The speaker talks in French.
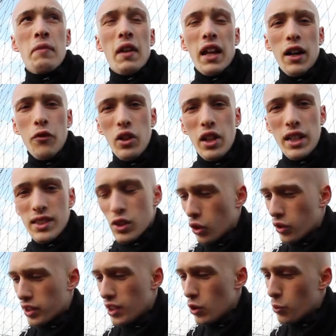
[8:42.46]
à la fois il est assez
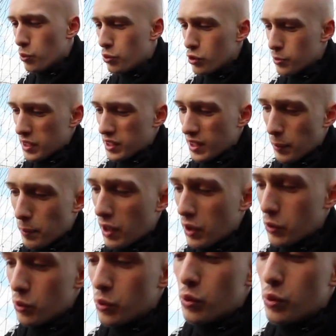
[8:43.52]
tranquille le pouce parce qu'il y a plein
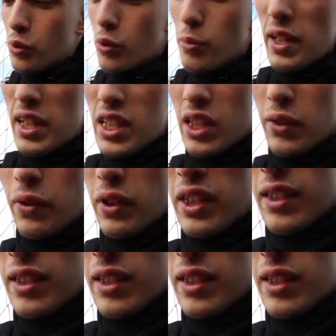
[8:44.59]
de, mèches qui fait